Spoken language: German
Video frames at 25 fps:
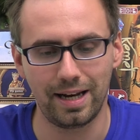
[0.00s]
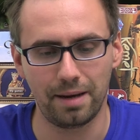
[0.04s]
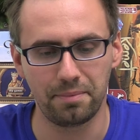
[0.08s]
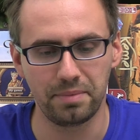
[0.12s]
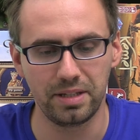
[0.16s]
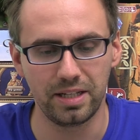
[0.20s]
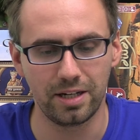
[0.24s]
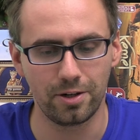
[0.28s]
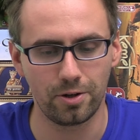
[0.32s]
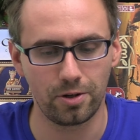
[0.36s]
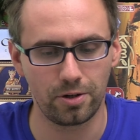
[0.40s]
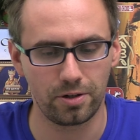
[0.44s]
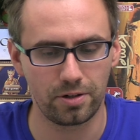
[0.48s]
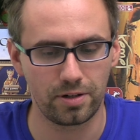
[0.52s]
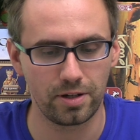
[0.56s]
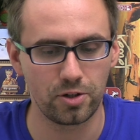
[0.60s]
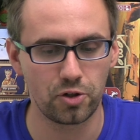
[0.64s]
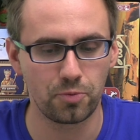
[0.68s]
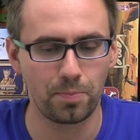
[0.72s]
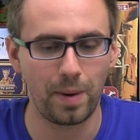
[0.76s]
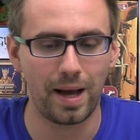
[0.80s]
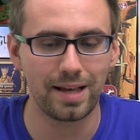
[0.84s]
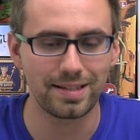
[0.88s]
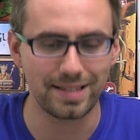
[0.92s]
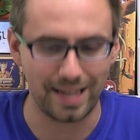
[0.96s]
laminiert euch den
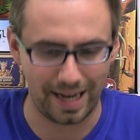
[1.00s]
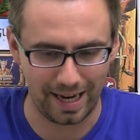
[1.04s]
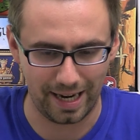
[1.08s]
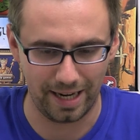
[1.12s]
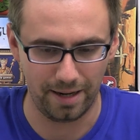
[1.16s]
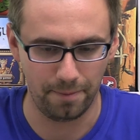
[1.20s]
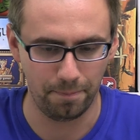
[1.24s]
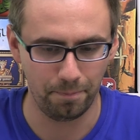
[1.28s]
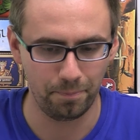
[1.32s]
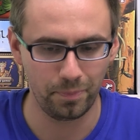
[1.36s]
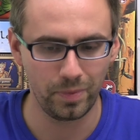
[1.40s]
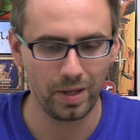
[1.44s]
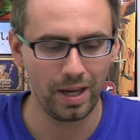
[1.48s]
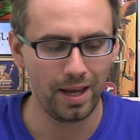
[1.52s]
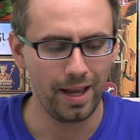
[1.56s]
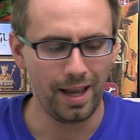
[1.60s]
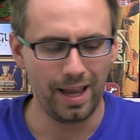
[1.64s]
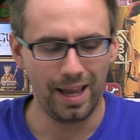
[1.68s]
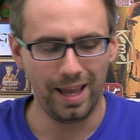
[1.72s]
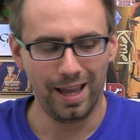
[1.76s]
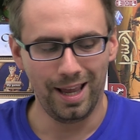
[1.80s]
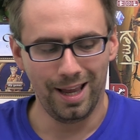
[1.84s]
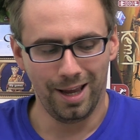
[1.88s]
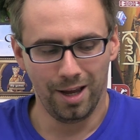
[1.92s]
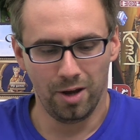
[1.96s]
Spaß ein.
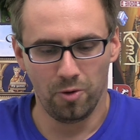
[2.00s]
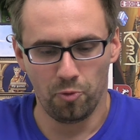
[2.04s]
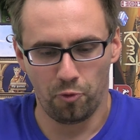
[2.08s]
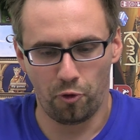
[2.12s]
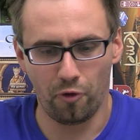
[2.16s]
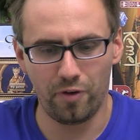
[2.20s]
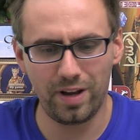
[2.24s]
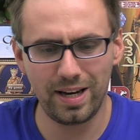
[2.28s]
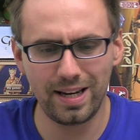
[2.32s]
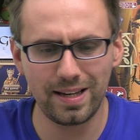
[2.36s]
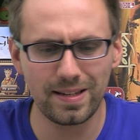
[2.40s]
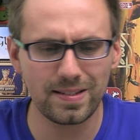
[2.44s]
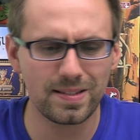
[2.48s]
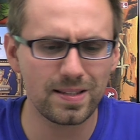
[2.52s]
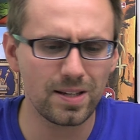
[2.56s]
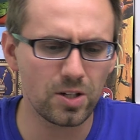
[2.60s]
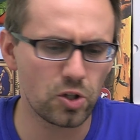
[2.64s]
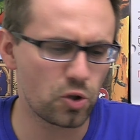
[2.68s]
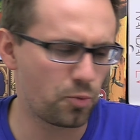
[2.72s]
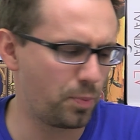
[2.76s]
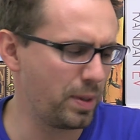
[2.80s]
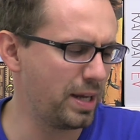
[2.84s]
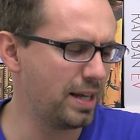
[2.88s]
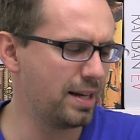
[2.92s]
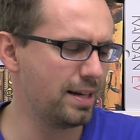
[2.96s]
Für wen ist
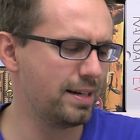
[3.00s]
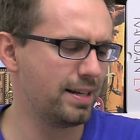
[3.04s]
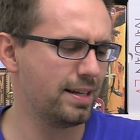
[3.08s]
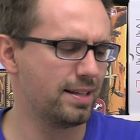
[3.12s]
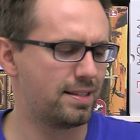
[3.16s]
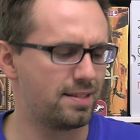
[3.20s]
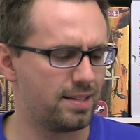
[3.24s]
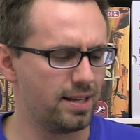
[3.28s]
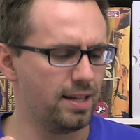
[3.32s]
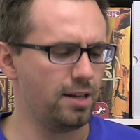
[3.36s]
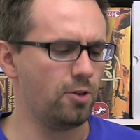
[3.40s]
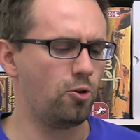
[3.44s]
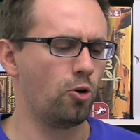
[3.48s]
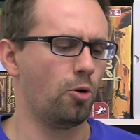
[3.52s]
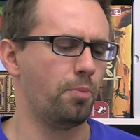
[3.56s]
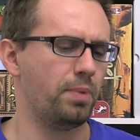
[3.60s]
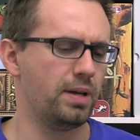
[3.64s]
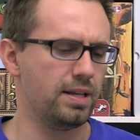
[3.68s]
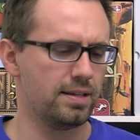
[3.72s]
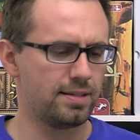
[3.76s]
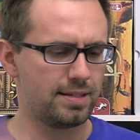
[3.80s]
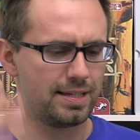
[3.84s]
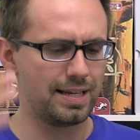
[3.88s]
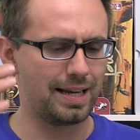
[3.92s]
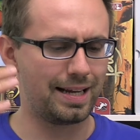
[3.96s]
das Spiel? Die Zielgruppe
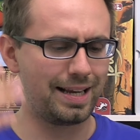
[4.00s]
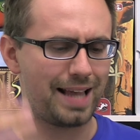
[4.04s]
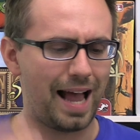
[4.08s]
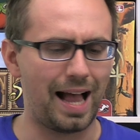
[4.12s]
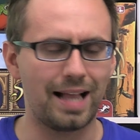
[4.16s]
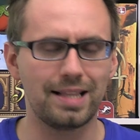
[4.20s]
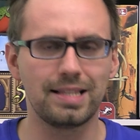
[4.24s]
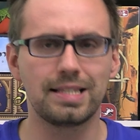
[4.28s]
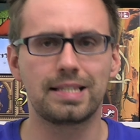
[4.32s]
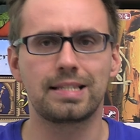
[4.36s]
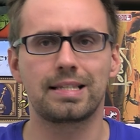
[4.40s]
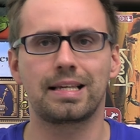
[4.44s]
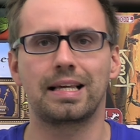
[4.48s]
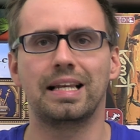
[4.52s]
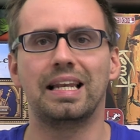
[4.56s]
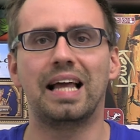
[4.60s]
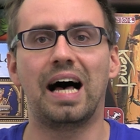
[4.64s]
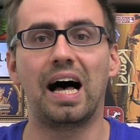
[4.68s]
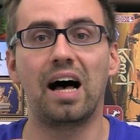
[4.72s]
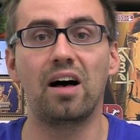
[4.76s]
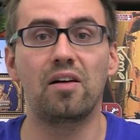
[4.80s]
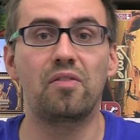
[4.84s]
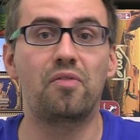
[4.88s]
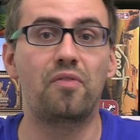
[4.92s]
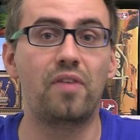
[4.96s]
ist hier ganz
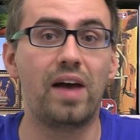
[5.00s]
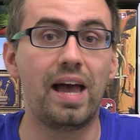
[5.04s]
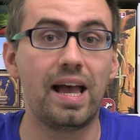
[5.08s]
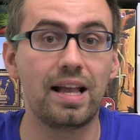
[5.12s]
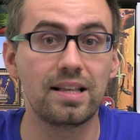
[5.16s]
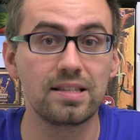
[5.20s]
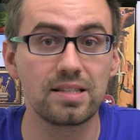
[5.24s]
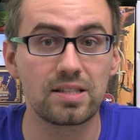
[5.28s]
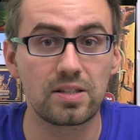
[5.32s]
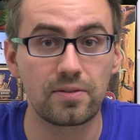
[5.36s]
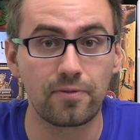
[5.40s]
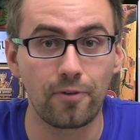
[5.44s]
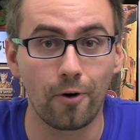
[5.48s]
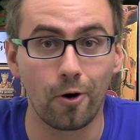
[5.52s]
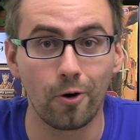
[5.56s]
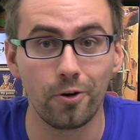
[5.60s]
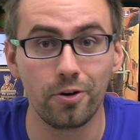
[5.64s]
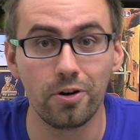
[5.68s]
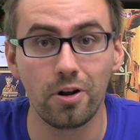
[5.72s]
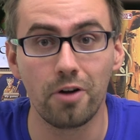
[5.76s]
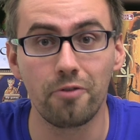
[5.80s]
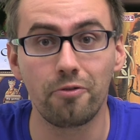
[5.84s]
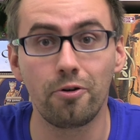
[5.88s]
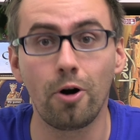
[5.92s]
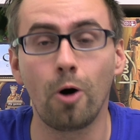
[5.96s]
klar Fans
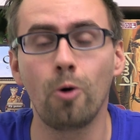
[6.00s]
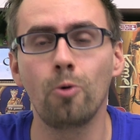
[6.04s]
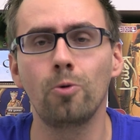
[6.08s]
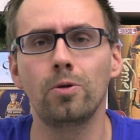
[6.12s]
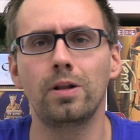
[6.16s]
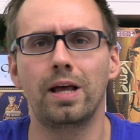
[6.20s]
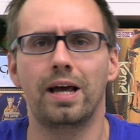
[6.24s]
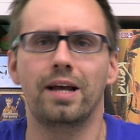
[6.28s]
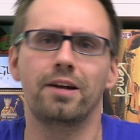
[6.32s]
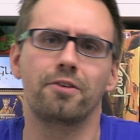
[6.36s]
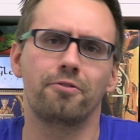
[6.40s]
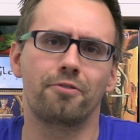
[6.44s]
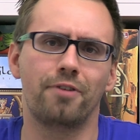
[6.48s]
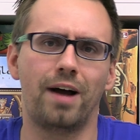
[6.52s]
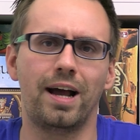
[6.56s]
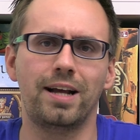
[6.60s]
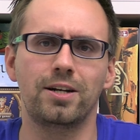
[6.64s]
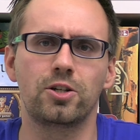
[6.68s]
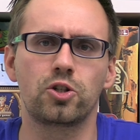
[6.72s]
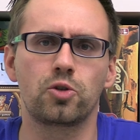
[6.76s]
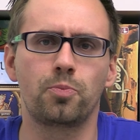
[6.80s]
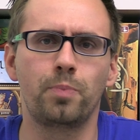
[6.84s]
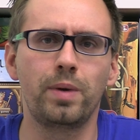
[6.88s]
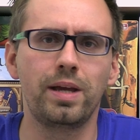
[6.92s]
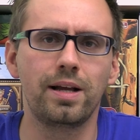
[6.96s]
von Roll and
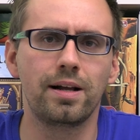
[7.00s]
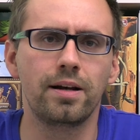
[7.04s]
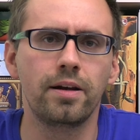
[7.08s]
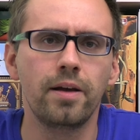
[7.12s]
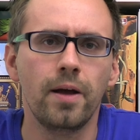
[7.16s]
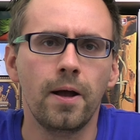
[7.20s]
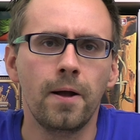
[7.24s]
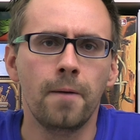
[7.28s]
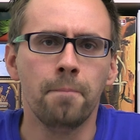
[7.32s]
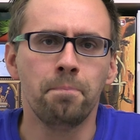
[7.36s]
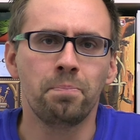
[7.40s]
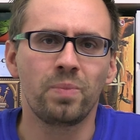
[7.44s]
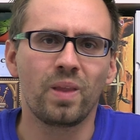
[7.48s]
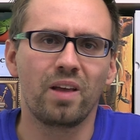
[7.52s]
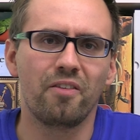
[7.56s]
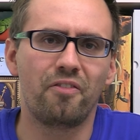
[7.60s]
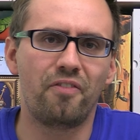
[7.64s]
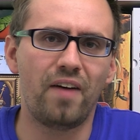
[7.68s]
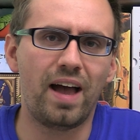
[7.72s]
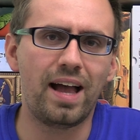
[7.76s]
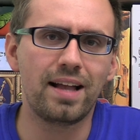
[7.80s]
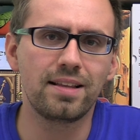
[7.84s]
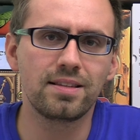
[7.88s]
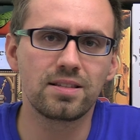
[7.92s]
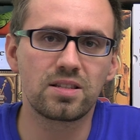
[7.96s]
Ride Spielen,
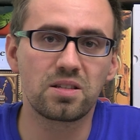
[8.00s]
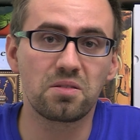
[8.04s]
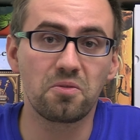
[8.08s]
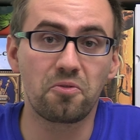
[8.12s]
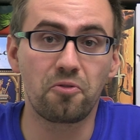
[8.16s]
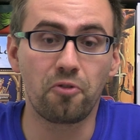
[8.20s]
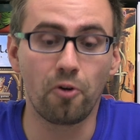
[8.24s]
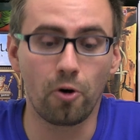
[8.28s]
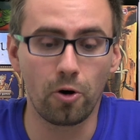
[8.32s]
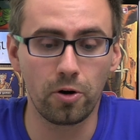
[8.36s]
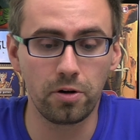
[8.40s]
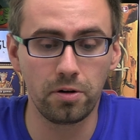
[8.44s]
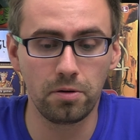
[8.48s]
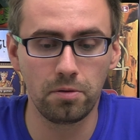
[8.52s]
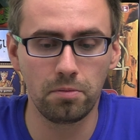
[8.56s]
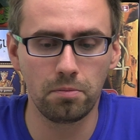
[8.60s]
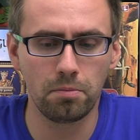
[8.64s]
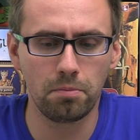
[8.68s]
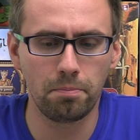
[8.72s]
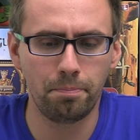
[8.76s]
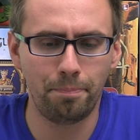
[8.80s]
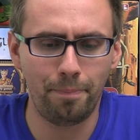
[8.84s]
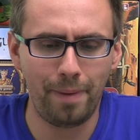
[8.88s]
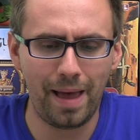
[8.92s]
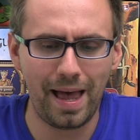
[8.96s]
Fans von
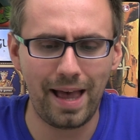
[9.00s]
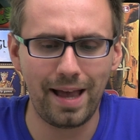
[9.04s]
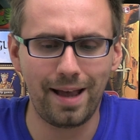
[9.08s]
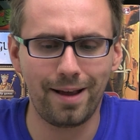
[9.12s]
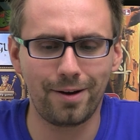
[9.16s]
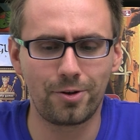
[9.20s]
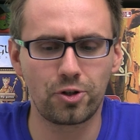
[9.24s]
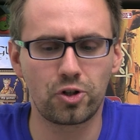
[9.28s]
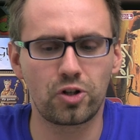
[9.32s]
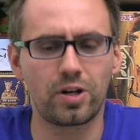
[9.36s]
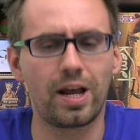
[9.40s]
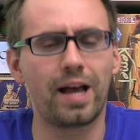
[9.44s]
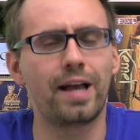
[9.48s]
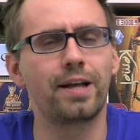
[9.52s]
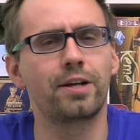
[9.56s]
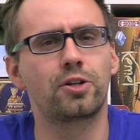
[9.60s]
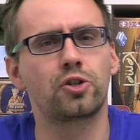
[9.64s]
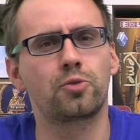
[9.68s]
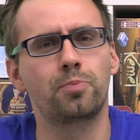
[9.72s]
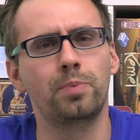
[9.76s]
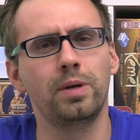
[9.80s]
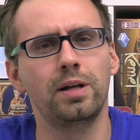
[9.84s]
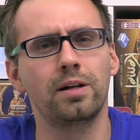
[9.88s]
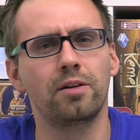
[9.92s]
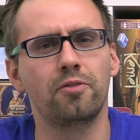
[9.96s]

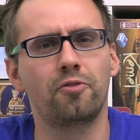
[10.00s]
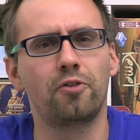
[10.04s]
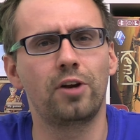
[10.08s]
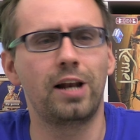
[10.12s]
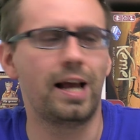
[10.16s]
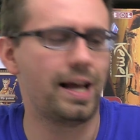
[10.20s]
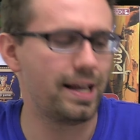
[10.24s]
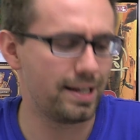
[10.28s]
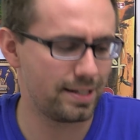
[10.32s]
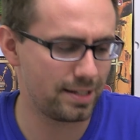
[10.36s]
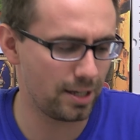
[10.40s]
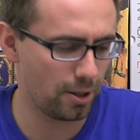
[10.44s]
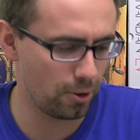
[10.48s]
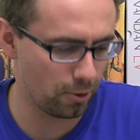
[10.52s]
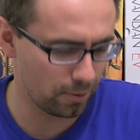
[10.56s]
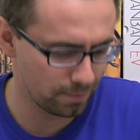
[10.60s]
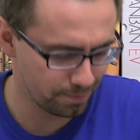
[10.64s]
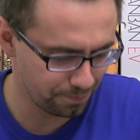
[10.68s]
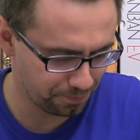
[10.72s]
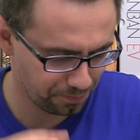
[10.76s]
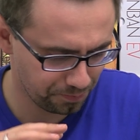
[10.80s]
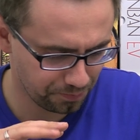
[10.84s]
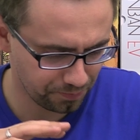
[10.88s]
Bergsteigspielen, vielleicht auch